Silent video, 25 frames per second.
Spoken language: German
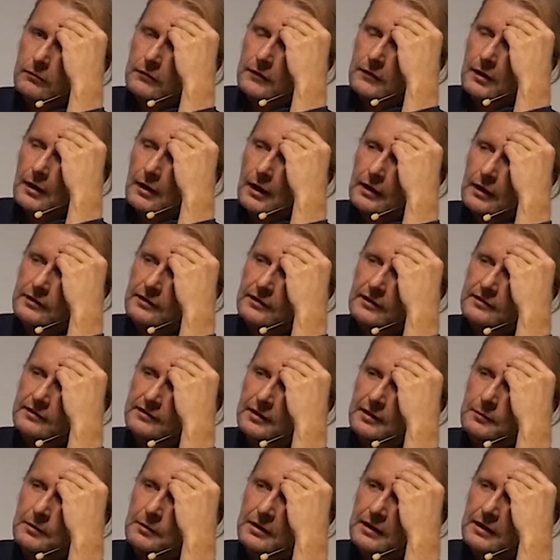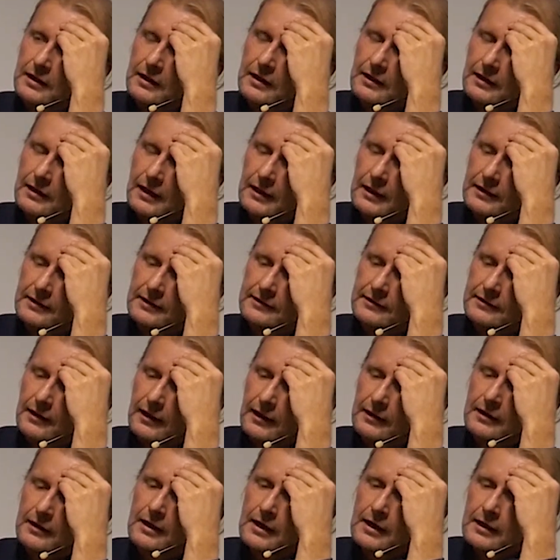ähm, also als Chemiker kann ich
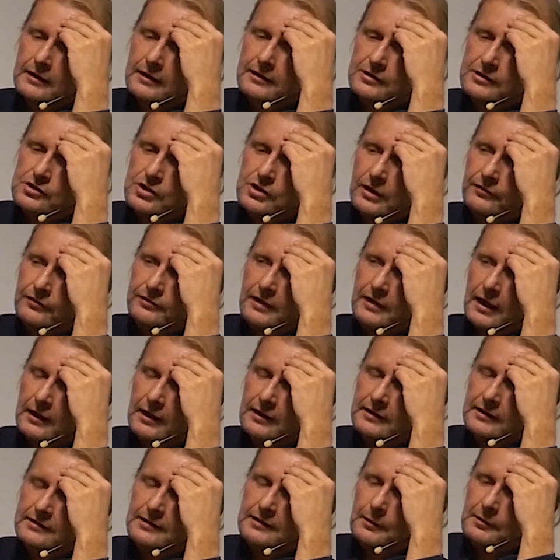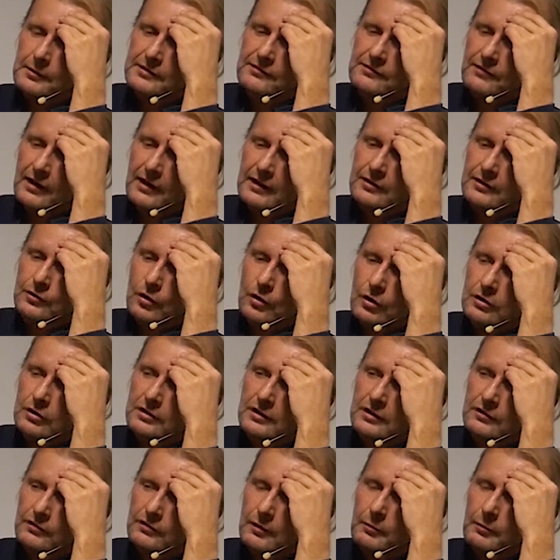sagen, die schaffen einiges, aber sie werden
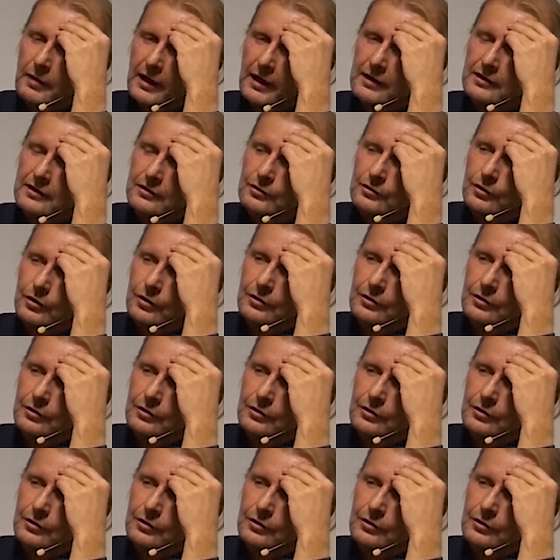Gold nicht verbrennen